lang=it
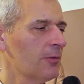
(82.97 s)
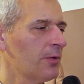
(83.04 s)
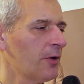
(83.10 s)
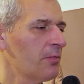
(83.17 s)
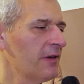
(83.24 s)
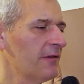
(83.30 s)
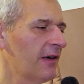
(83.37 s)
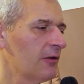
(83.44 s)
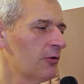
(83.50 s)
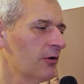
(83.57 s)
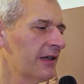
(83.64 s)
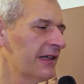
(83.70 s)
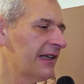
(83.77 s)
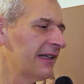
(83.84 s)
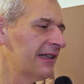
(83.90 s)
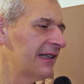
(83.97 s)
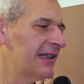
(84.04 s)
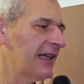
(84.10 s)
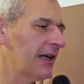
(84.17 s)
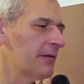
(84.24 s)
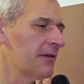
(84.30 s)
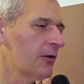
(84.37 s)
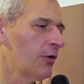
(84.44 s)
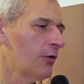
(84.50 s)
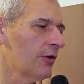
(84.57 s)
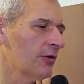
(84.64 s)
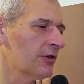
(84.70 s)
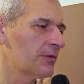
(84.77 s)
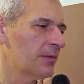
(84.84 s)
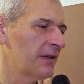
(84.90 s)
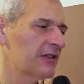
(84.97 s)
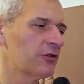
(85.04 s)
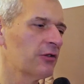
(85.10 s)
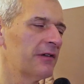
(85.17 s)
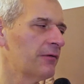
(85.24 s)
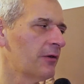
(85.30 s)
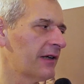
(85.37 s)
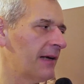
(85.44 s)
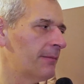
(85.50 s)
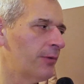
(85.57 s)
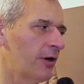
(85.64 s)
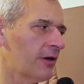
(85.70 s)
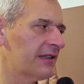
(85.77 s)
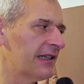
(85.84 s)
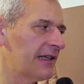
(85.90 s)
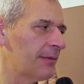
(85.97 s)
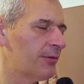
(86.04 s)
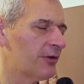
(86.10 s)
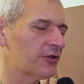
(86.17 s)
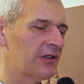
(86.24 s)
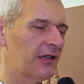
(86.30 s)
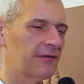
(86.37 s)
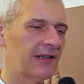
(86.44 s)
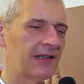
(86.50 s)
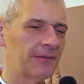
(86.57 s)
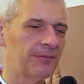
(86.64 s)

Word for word: proprio i valori che determinano spesso i rapporti che possono avere le